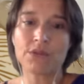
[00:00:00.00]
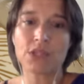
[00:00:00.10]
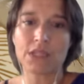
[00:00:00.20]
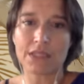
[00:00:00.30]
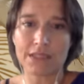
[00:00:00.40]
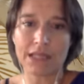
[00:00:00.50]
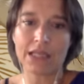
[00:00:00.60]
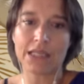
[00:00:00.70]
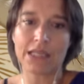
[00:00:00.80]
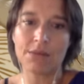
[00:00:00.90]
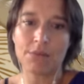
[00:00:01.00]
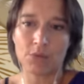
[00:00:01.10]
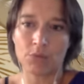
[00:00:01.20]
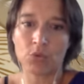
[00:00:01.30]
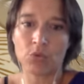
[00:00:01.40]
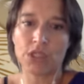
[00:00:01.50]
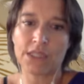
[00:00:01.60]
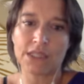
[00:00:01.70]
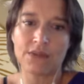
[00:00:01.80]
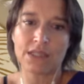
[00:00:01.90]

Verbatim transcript: que j'étais salarié Et mon objectif,